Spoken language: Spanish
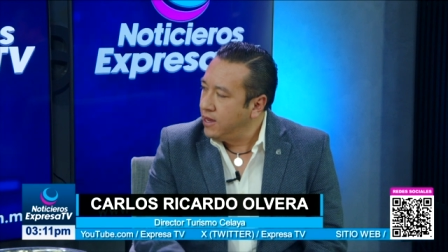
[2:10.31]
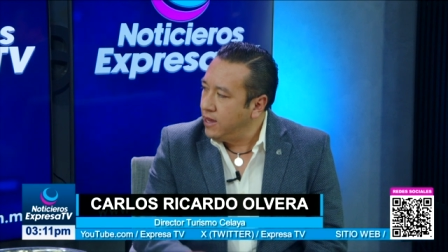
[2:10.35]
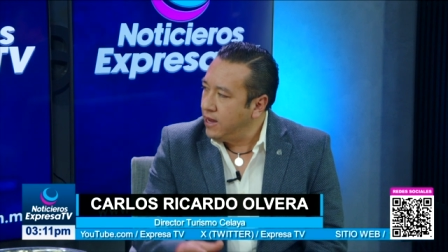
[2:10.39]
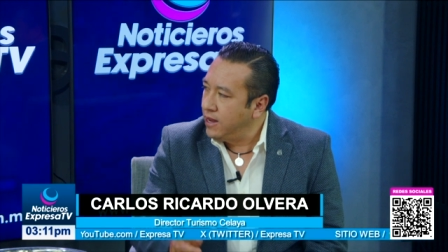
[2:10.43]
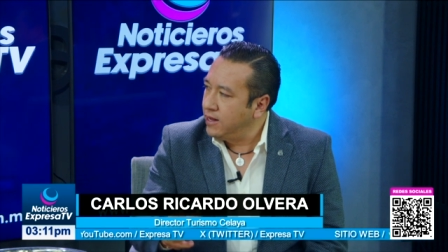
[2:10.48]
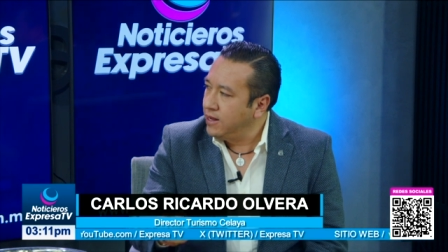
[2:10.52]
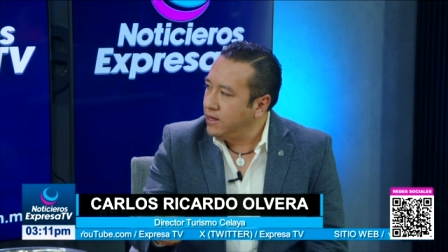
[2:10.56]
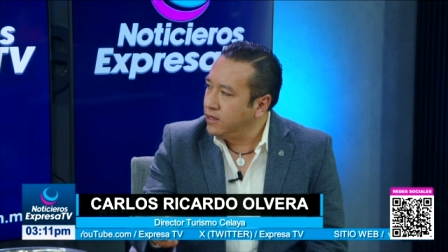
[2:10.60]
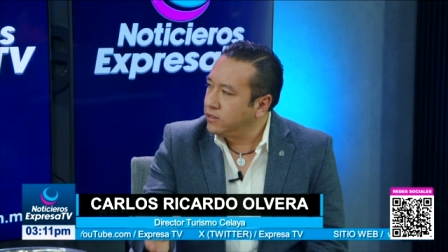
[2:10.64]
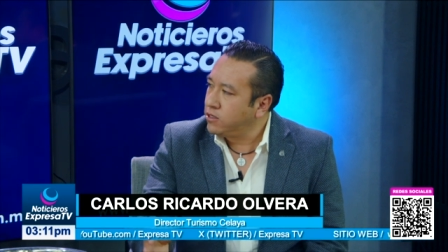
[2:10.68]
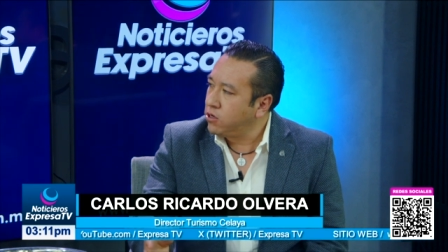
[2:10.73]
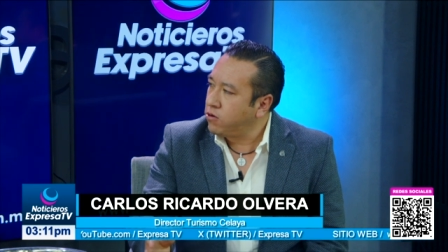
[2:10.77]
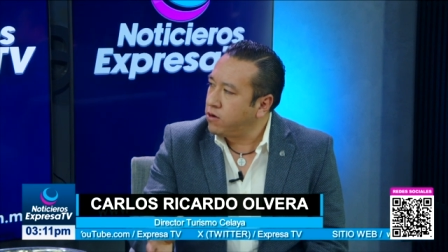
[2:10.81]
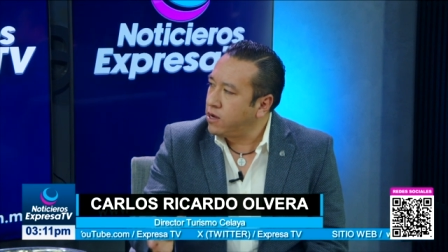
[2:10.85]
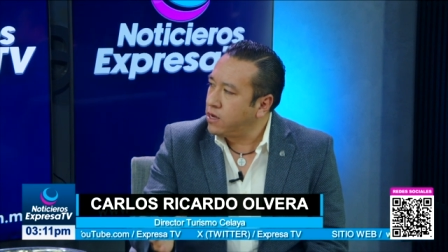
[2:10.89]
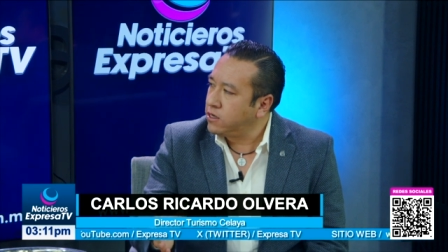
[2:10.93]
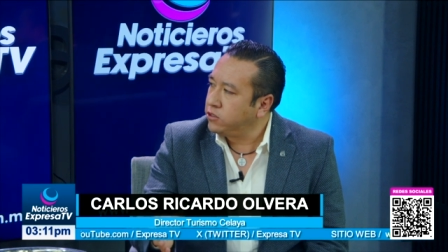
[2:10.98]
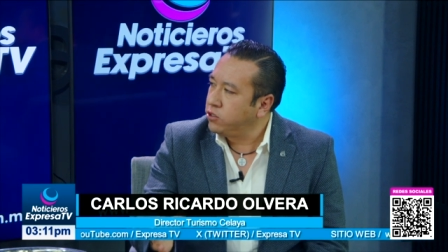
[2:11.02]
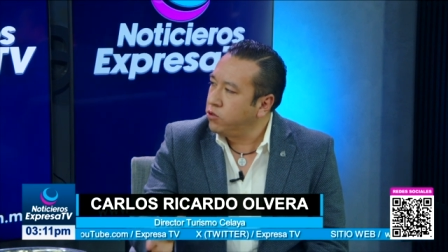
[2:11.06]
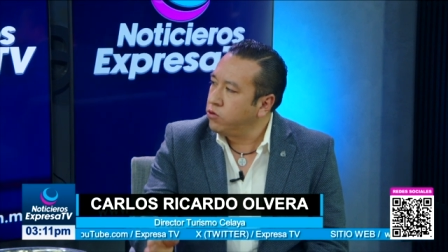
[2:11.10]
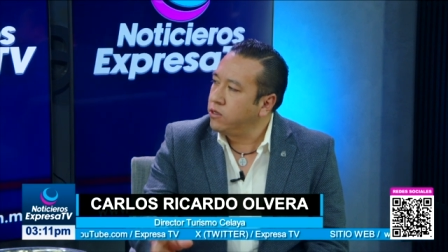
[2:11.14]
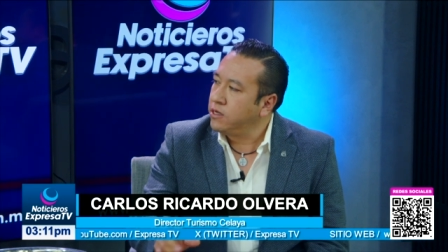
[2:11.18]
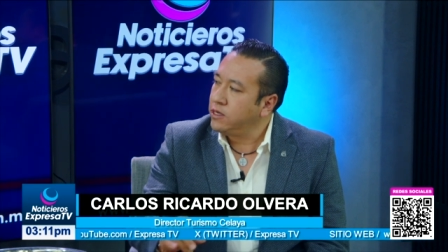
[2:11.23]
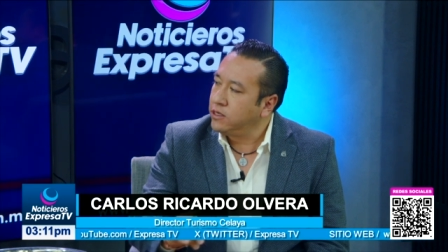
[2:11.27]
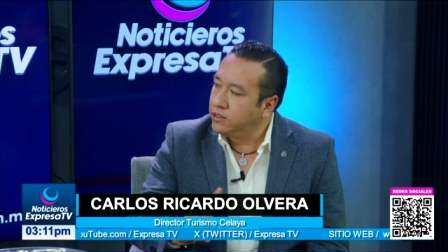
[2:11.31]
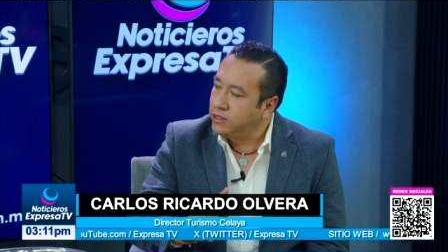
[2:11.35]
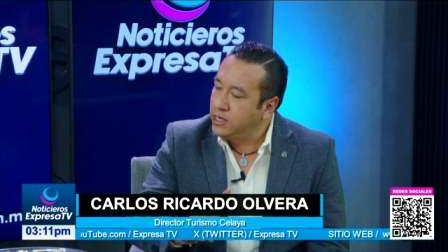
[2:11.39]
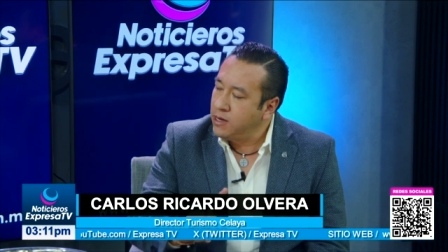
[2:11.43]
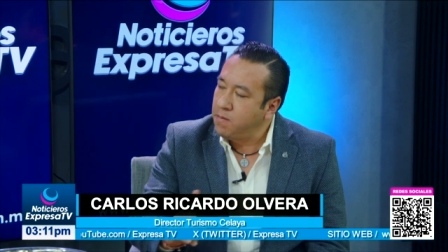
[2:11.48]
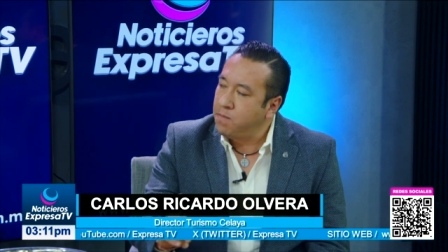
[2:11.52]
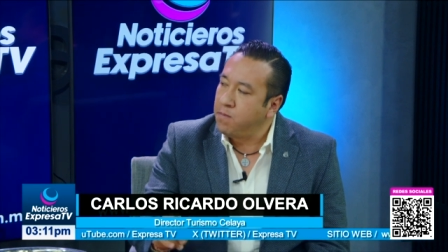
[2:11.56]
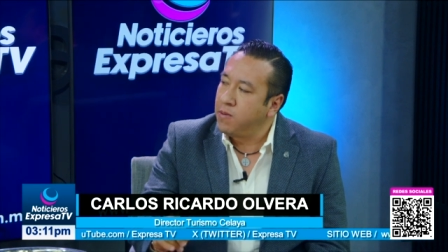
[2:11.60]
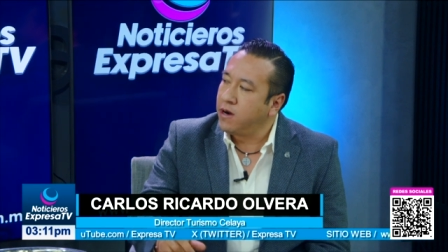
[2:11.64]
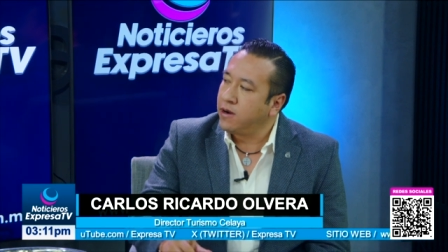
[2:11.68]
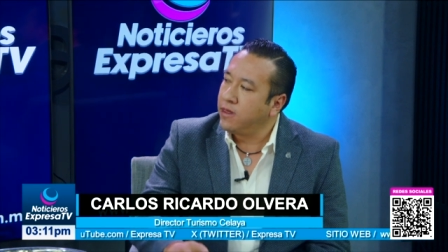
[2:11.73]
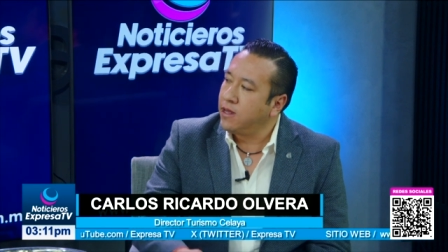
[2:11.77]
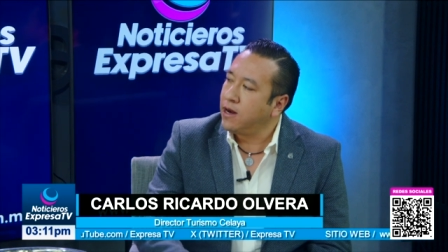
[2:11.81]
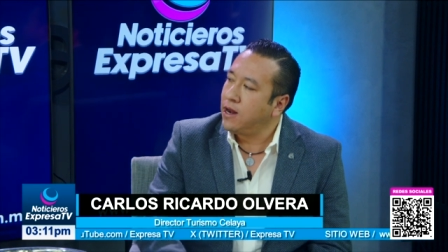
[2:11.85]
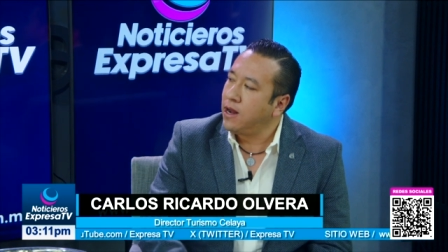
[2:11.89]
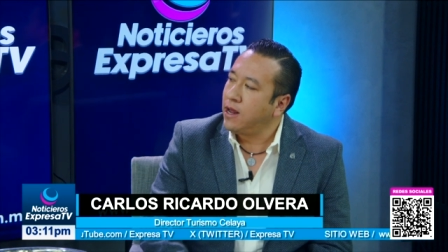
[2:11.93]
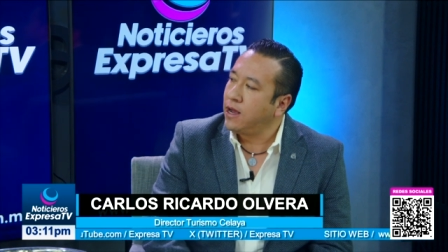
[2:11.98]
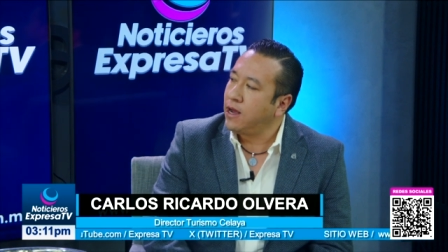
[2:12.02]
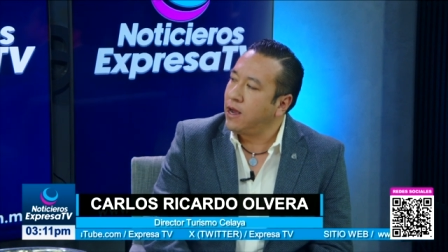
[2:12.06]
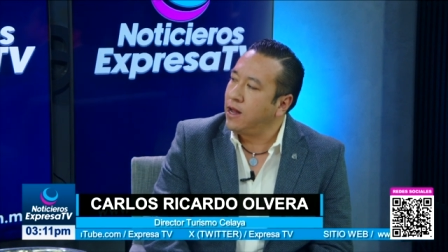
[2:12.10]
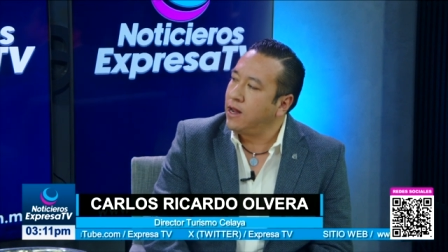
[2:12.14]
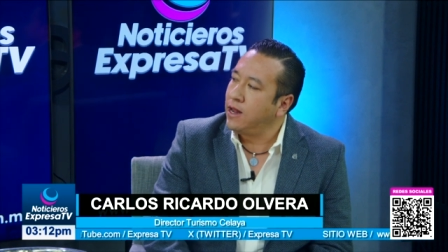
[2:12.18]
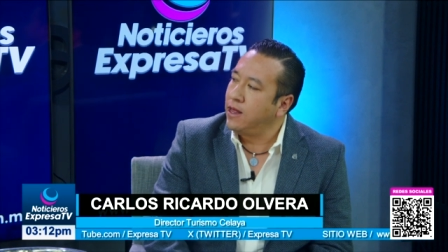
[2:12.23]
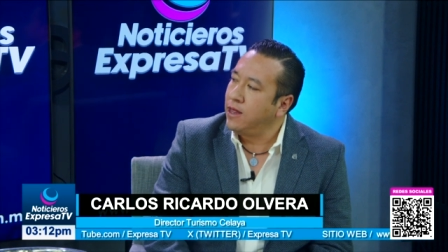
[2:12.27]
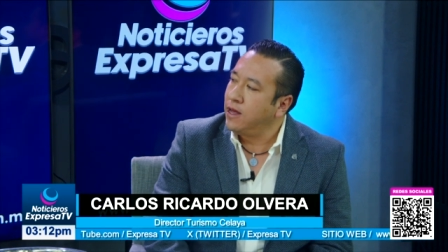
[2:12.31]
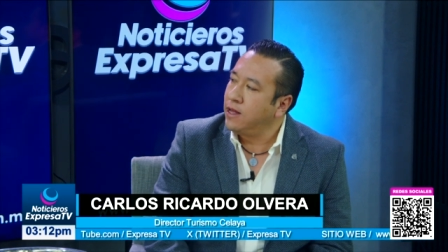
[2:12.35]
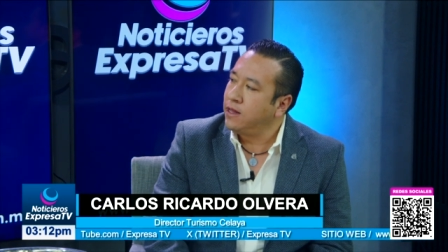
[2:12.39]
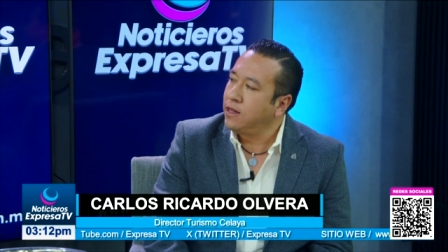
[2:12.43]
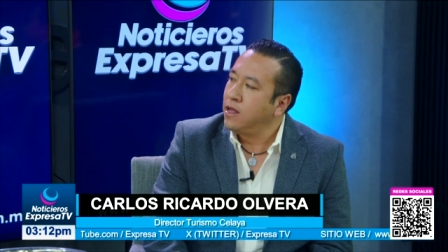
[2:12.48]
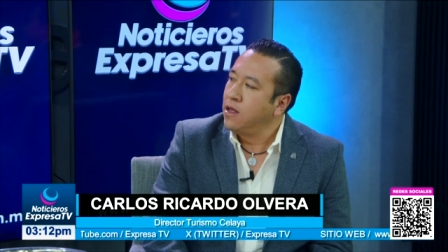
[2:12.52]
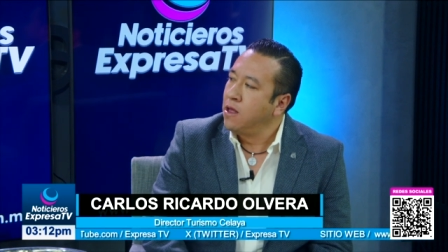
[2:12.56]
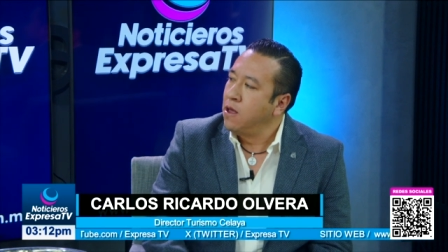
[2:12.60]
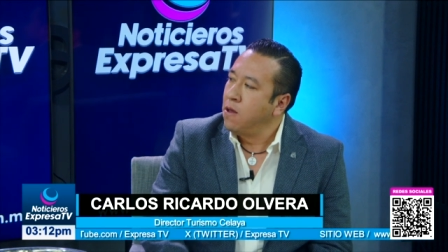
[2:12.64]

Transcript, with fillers: En esta ocasión, sin perder la calidad,